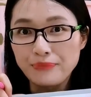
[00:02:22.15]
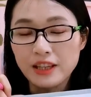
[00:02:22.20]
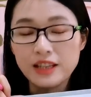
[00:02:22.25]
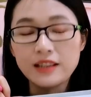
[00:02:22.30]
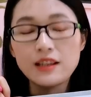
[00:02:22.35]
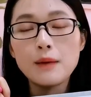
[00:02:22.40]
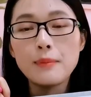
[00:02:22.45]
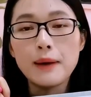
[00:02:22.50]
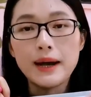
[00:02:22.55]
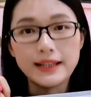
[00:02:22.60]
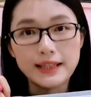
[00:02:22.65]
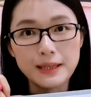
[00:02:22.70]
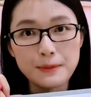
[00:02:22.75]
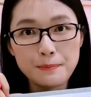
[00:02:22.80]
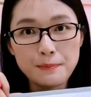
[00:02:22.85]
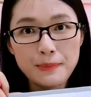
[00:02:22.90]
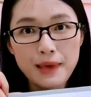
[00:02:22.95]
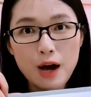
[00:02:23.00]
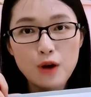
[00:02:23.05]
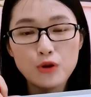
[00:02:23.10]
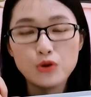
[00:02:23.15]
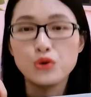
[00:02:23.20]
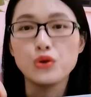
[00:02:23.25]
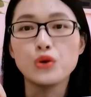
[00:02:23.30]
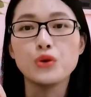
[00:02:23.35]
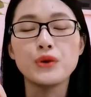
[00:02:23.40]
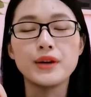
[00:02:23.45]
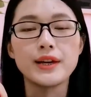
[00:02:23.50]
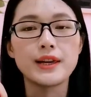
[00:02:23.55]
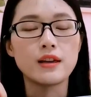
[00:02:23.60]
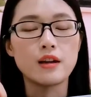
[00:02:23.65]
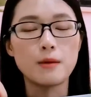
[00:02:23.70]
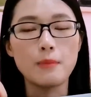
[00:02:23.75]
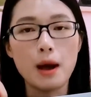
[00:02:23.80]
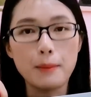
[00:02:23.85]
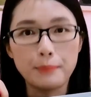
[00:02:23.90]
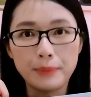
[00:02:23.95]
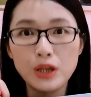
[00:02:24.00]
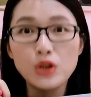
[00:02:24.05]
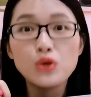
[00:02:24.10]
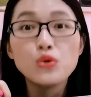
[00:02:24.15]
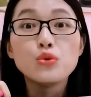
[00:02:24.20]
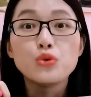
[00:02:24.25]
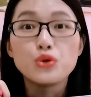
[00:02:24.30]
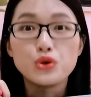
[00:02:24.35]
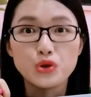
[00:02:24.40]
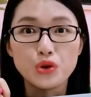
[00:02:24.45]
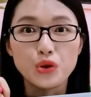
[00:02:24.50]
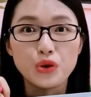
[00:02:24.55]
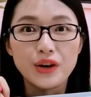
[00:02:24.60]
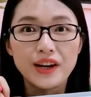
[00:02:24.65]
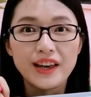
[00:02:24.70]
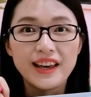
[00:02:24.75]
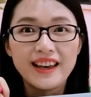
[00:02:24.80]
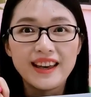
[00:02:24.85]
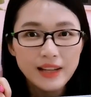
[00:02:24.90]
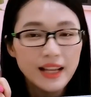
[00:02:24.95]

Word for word: 一定要把音标学会，要把拼读学会，